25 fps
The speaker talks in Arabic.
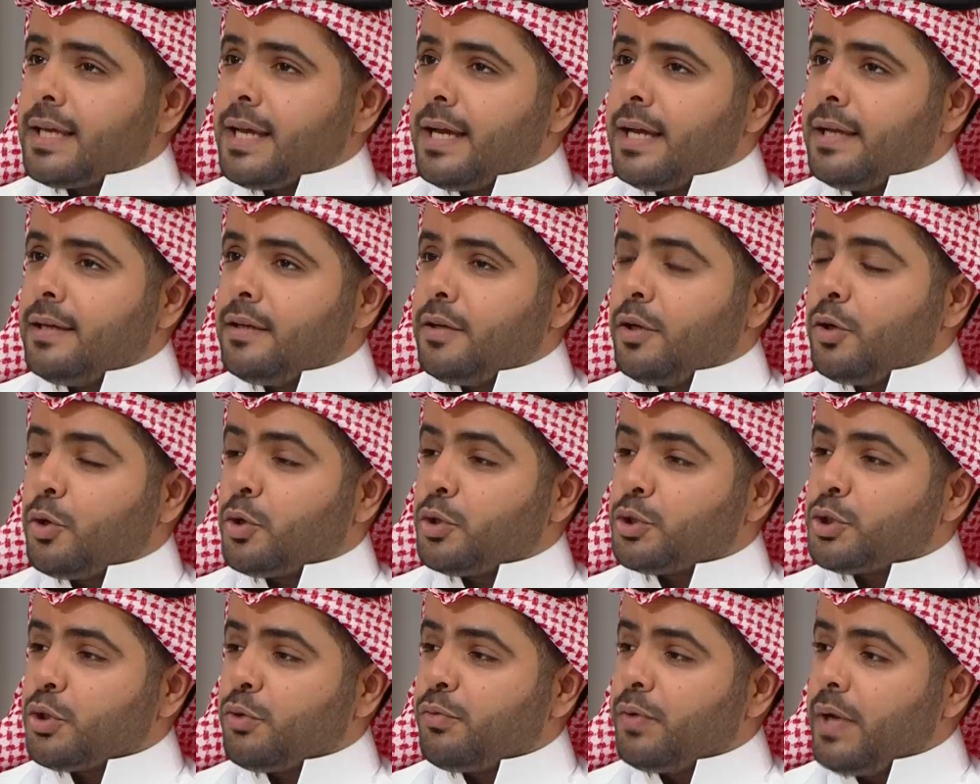كان
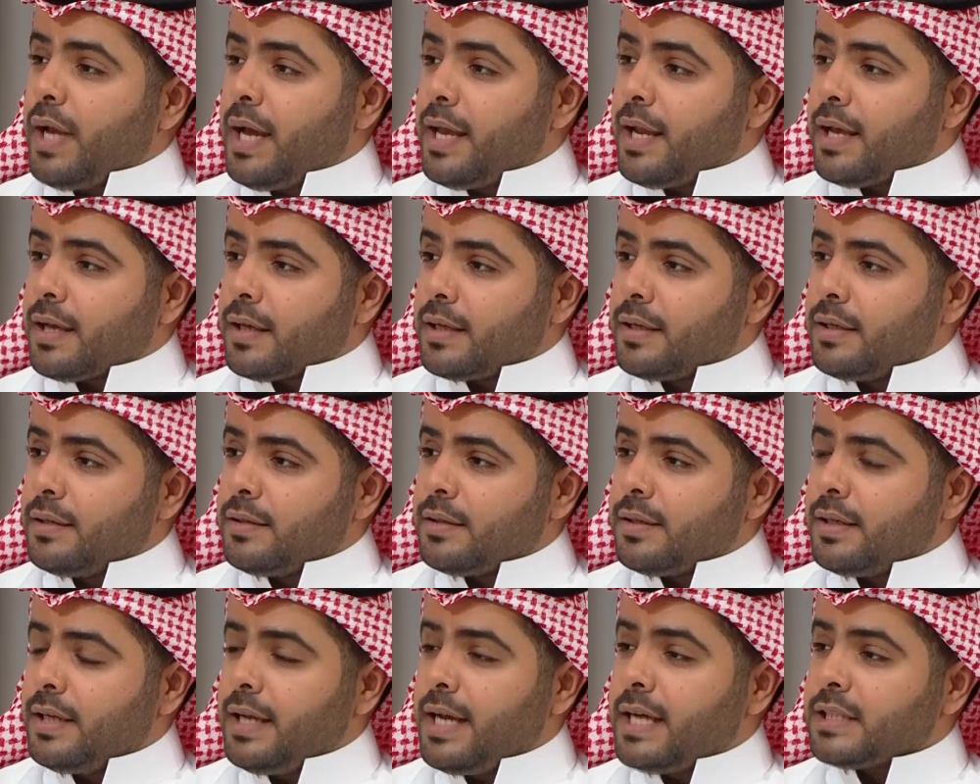الكسوف الحلقي
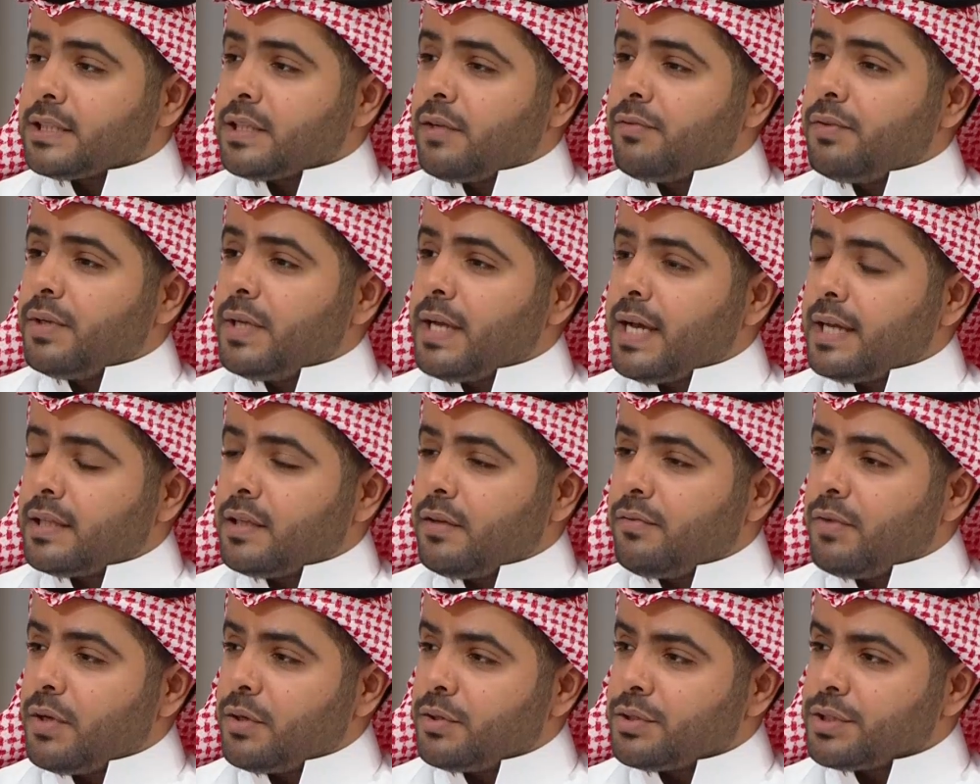اللي حصل في نهاية
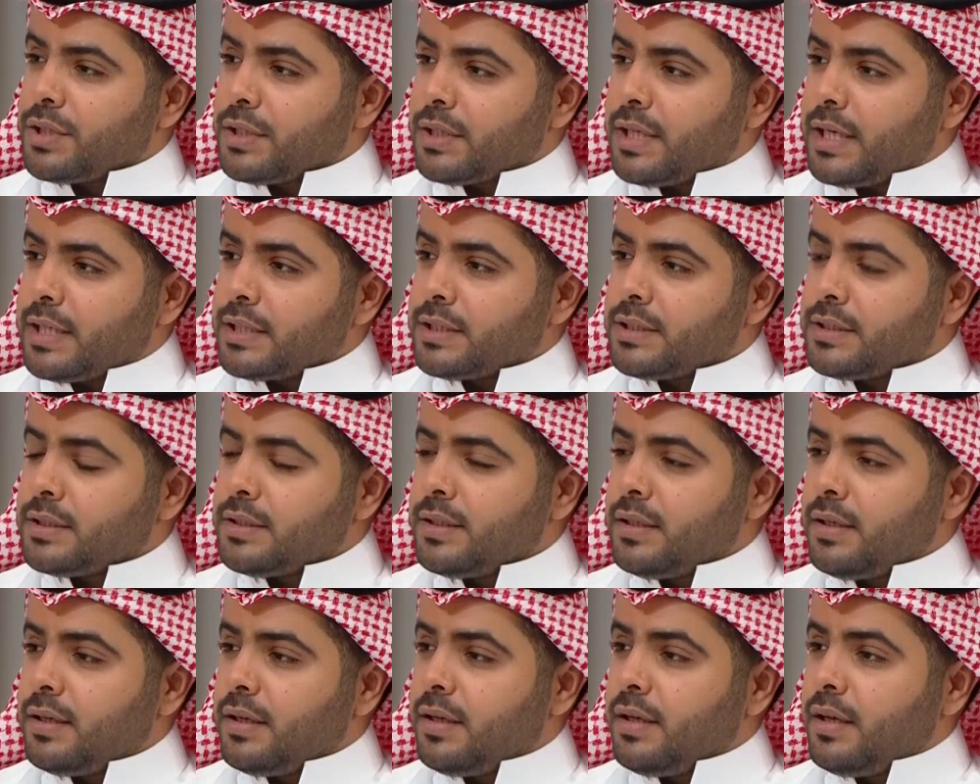2019
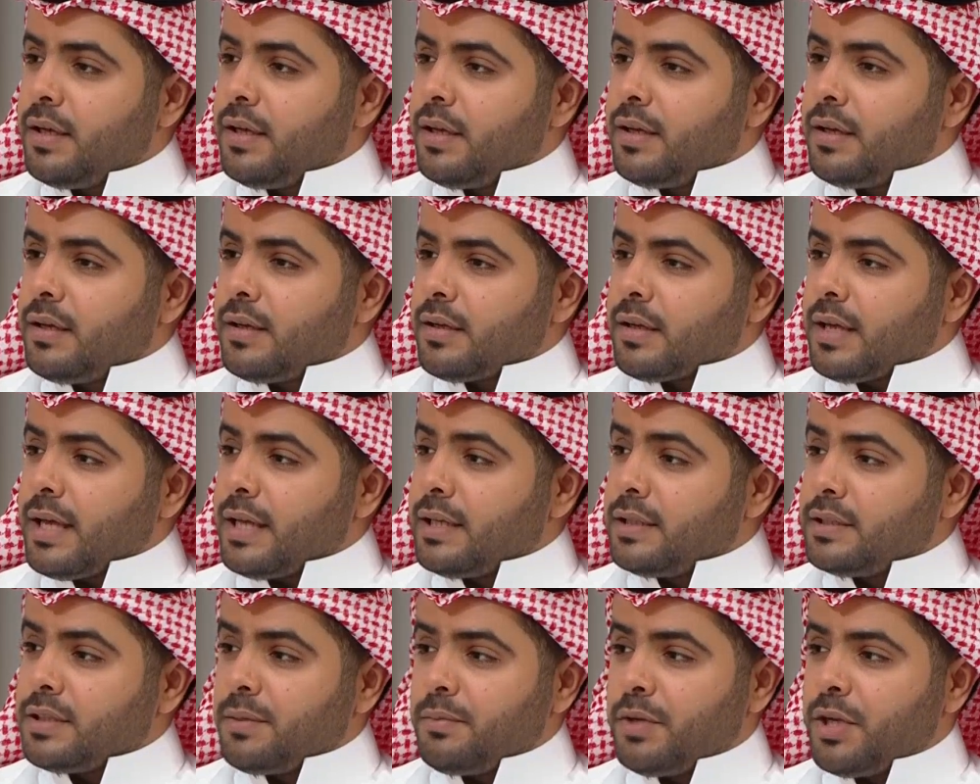
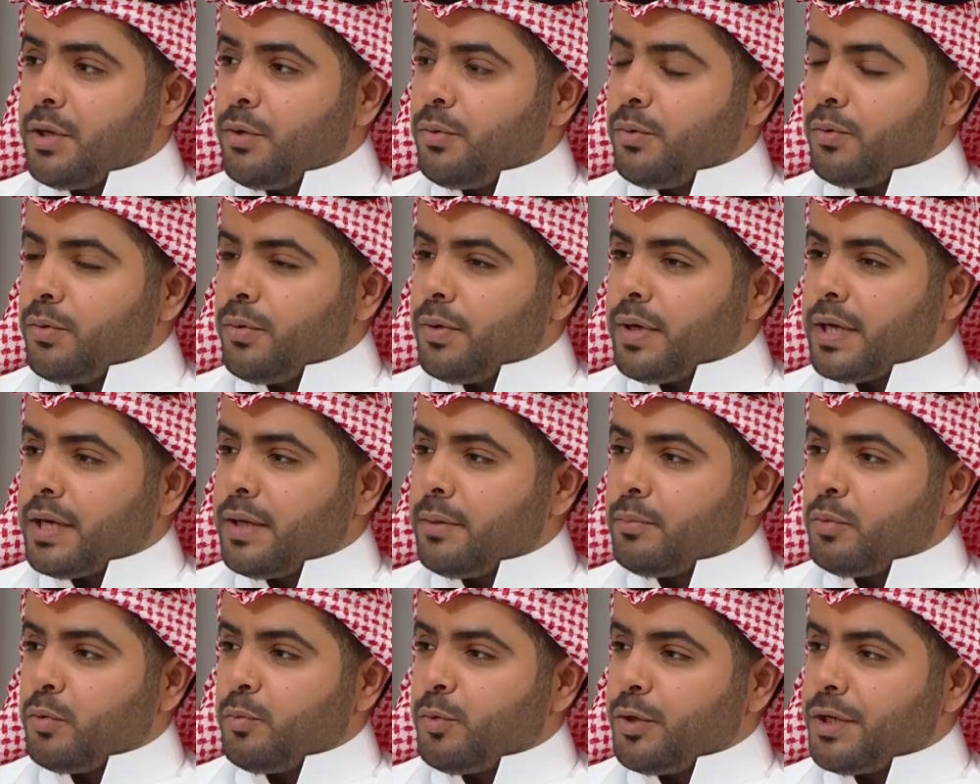كان جميل
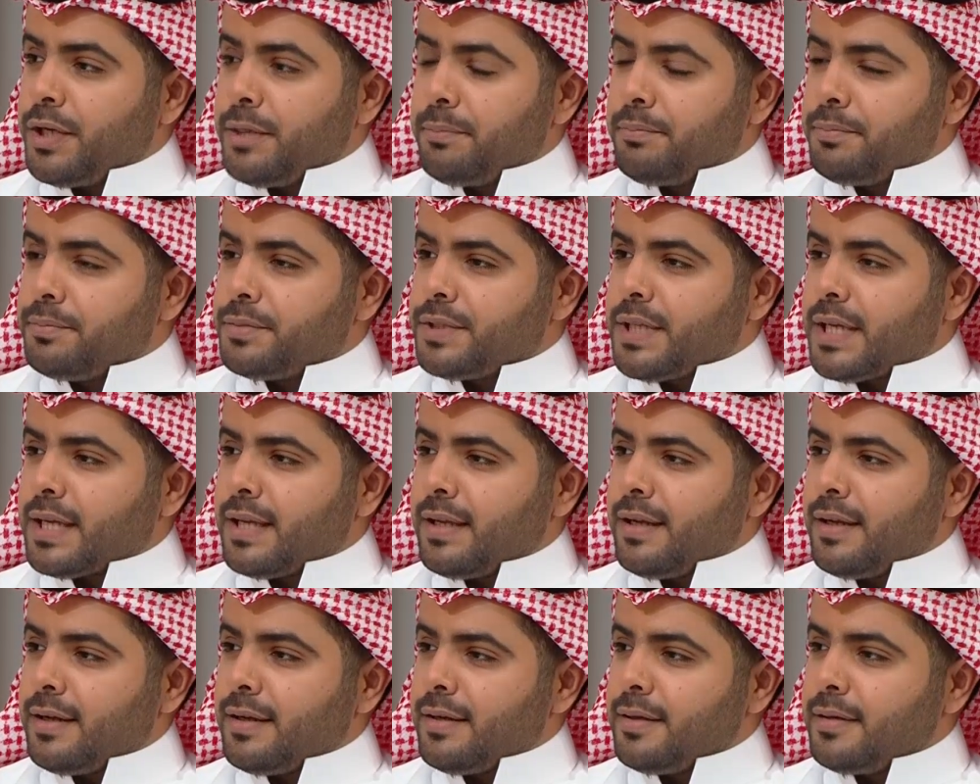وغريب ومهيب
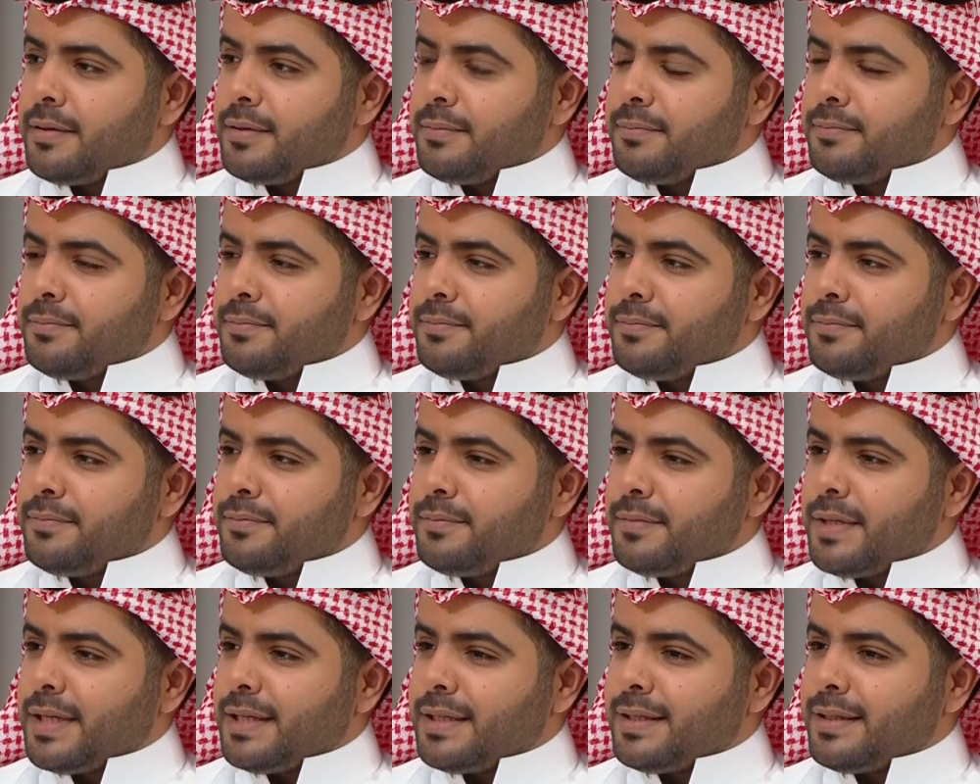بشكل
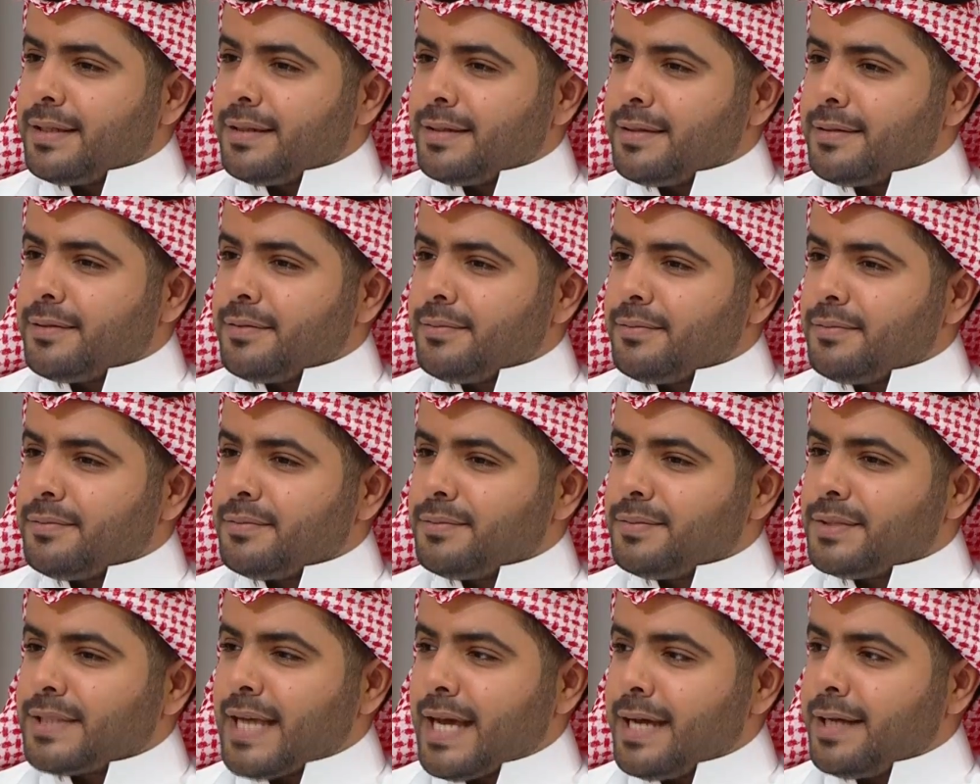يعني
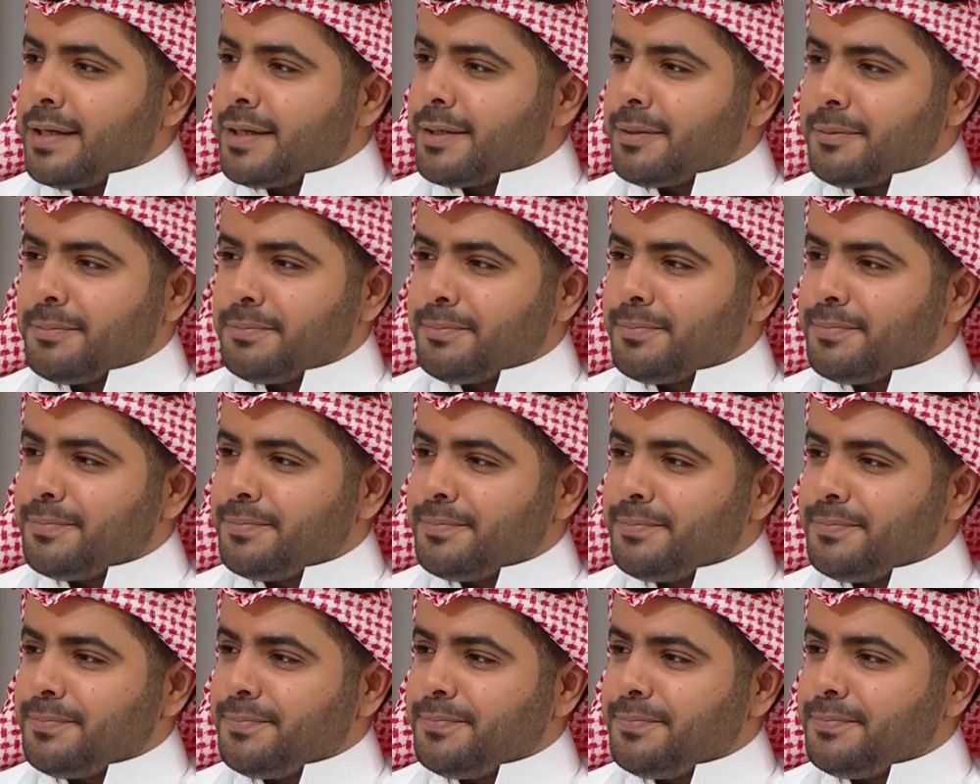ساحر
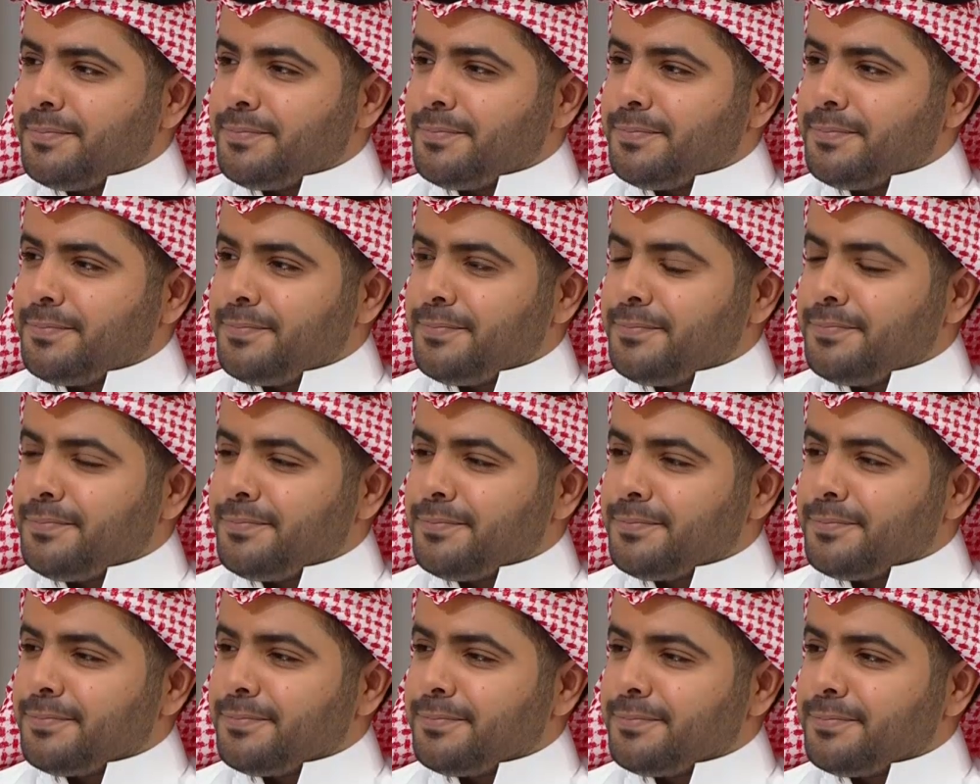احيانا
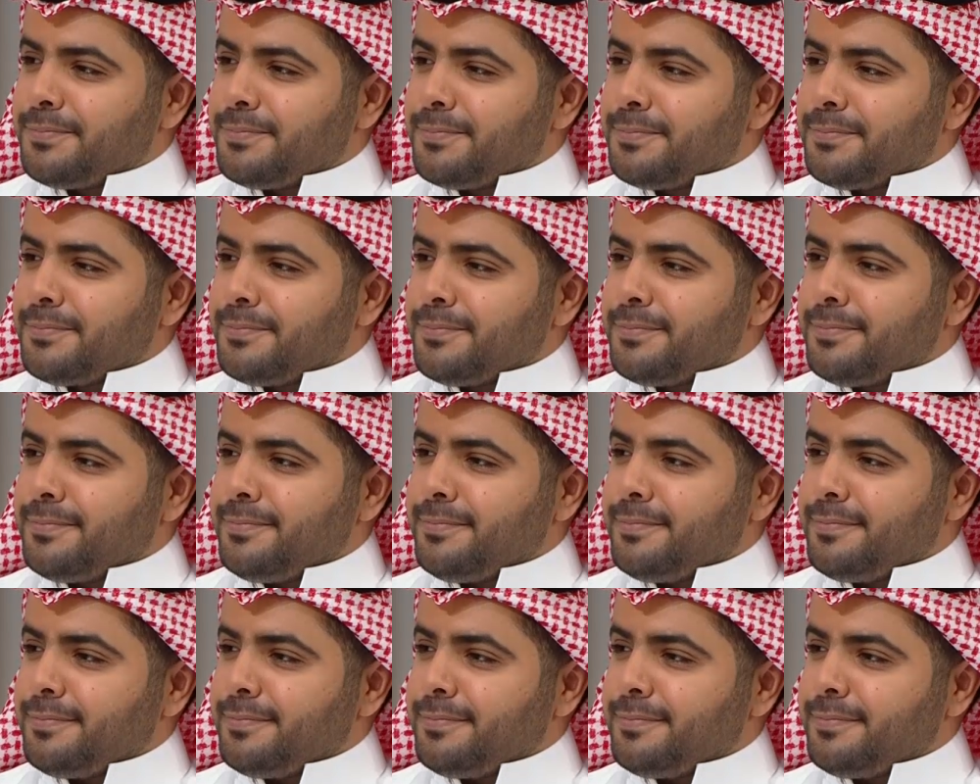انس احنا نشوف